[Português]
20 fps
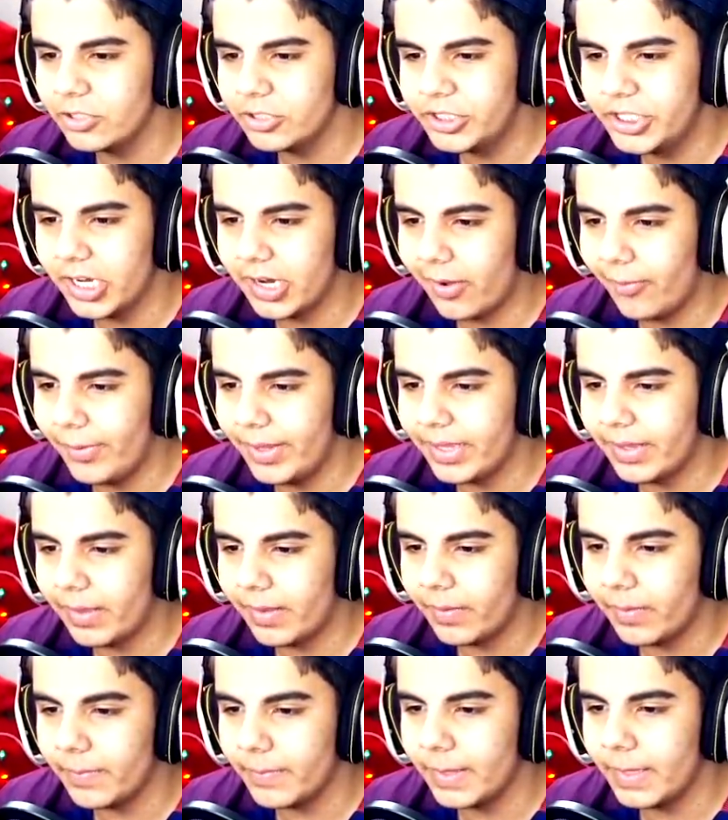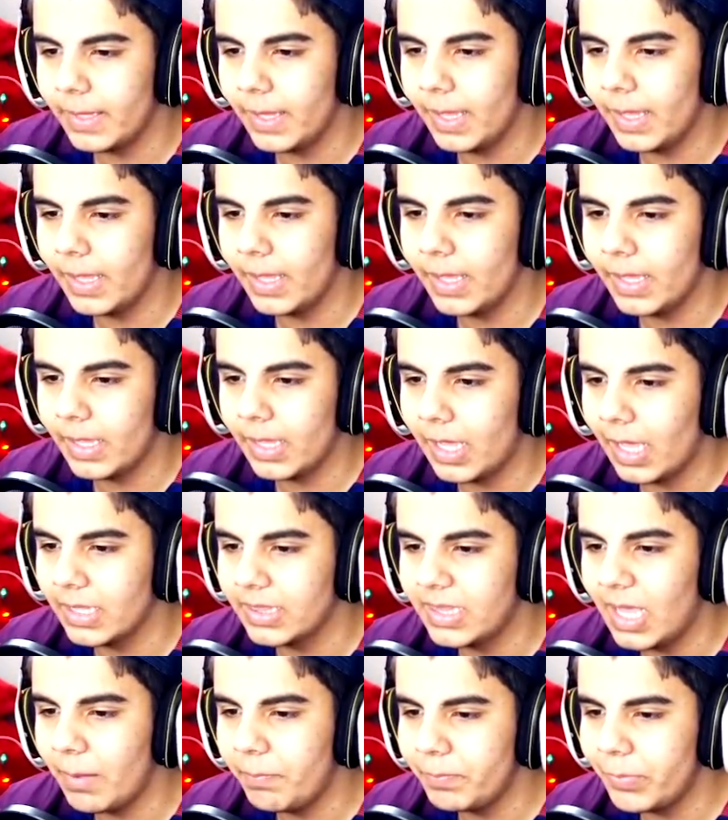dia, calma aí, calma aí. É, é
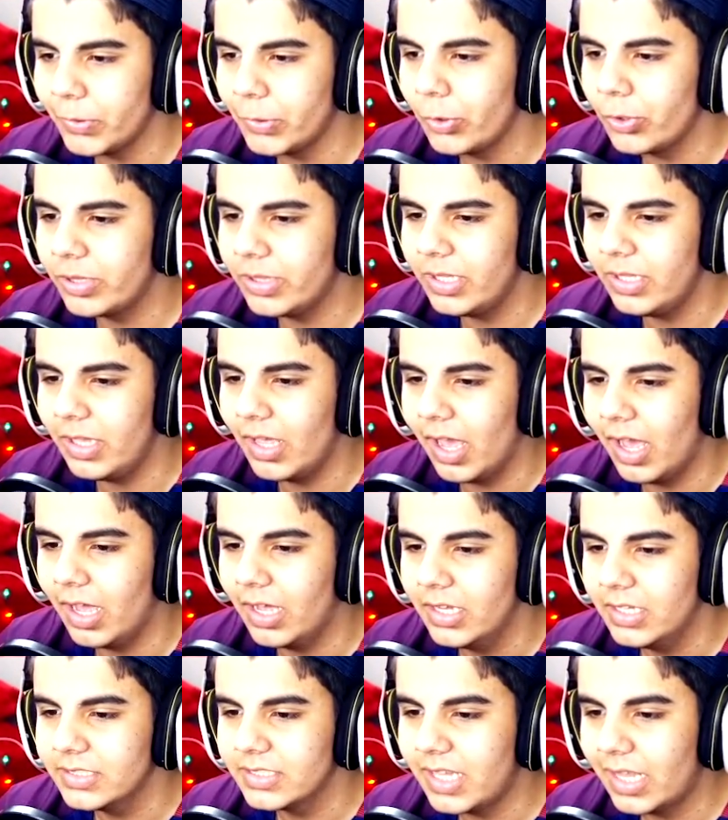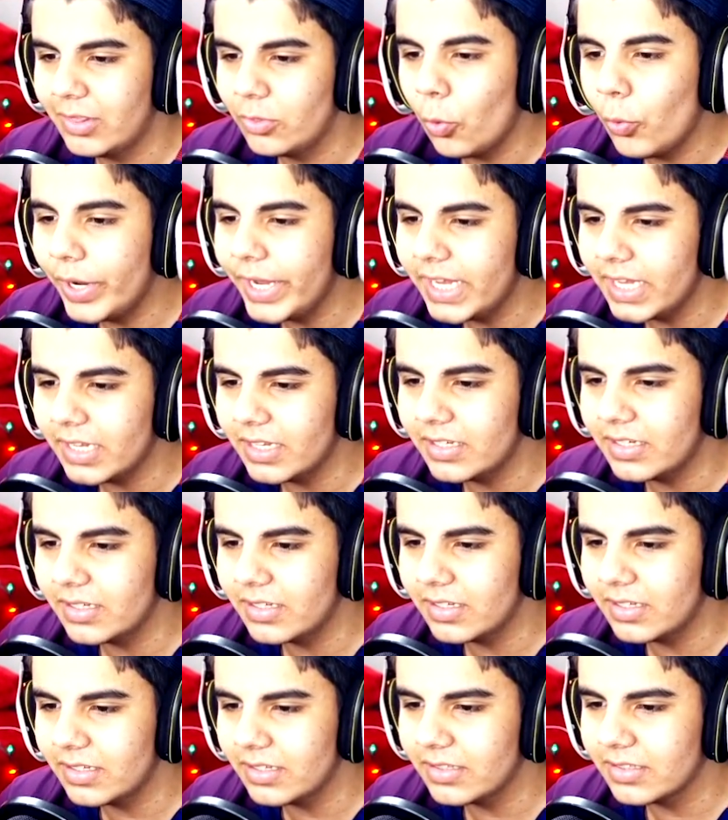cardápio do dia. Sanduíche.
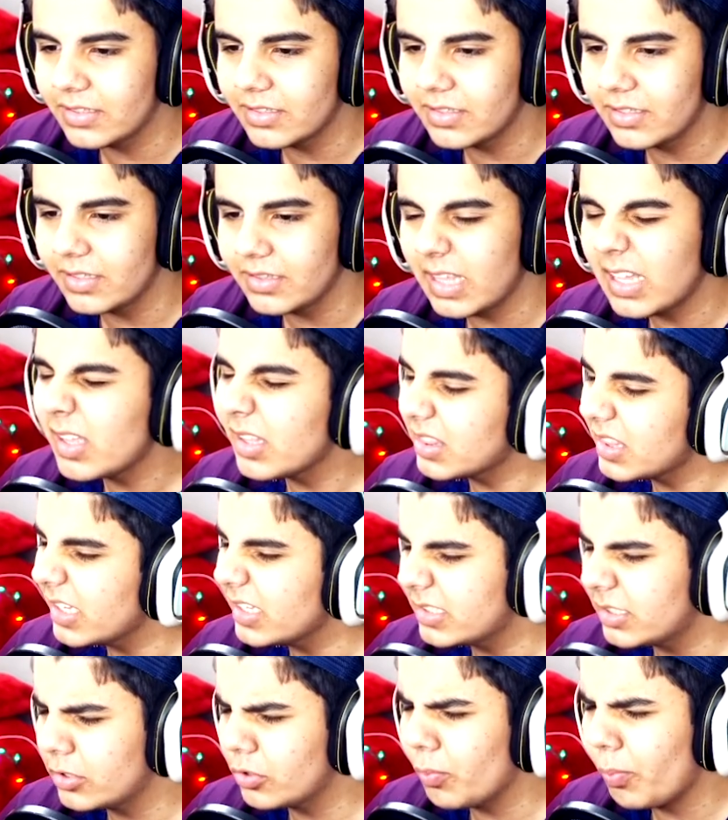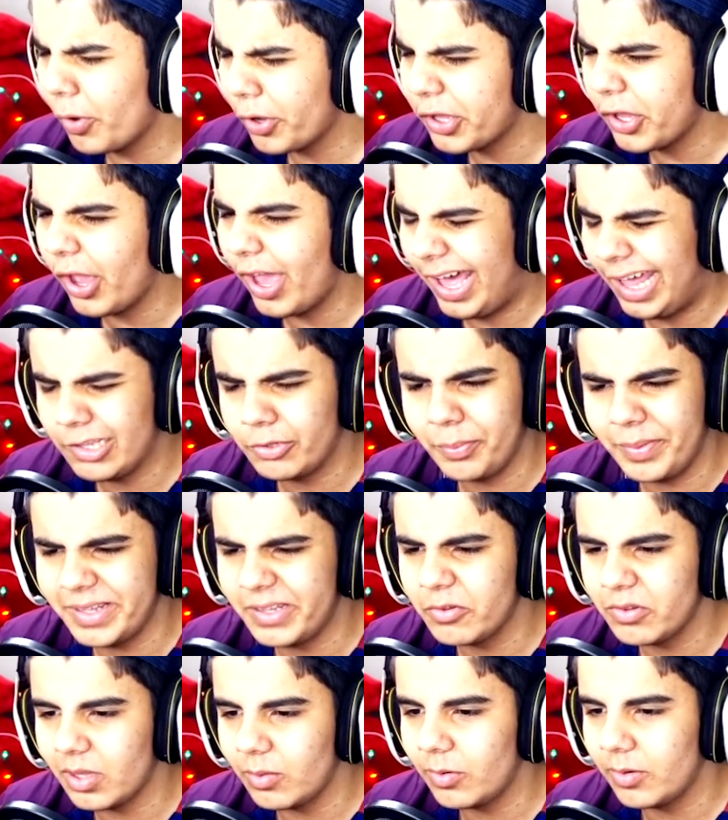Tá, tá escrito um pouquinho errado, mas
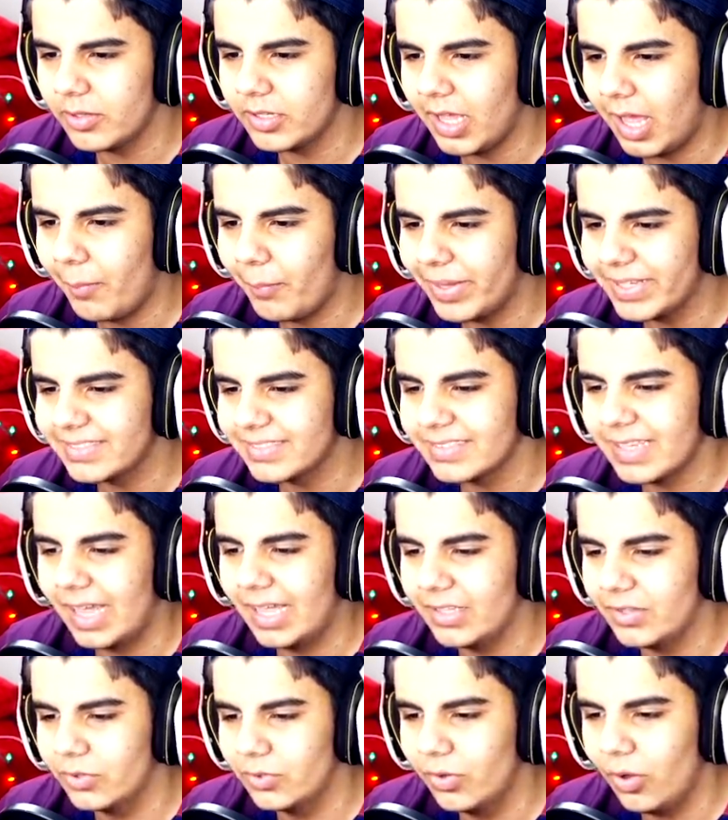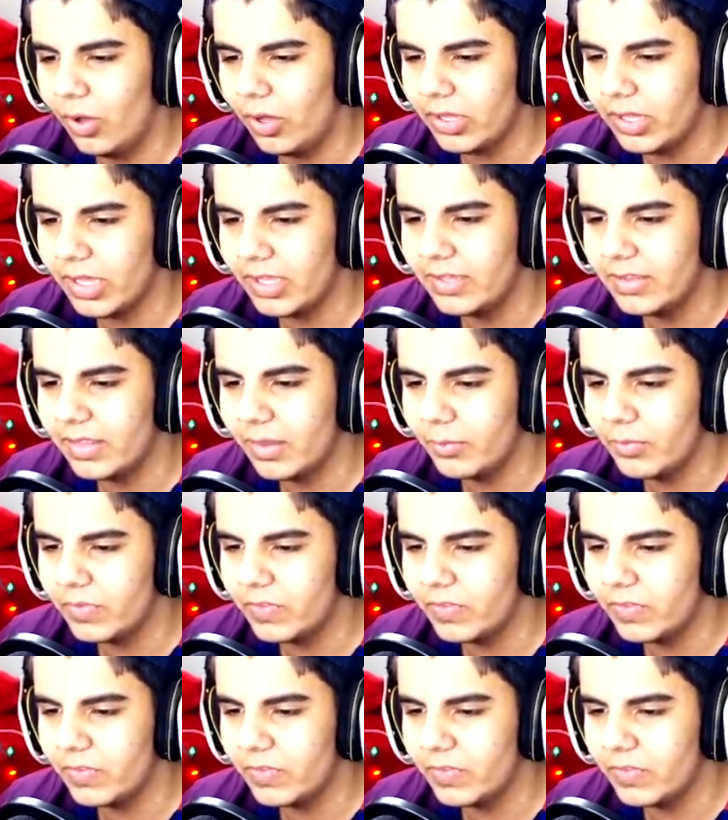não tem problema. Amassado. Ok, temos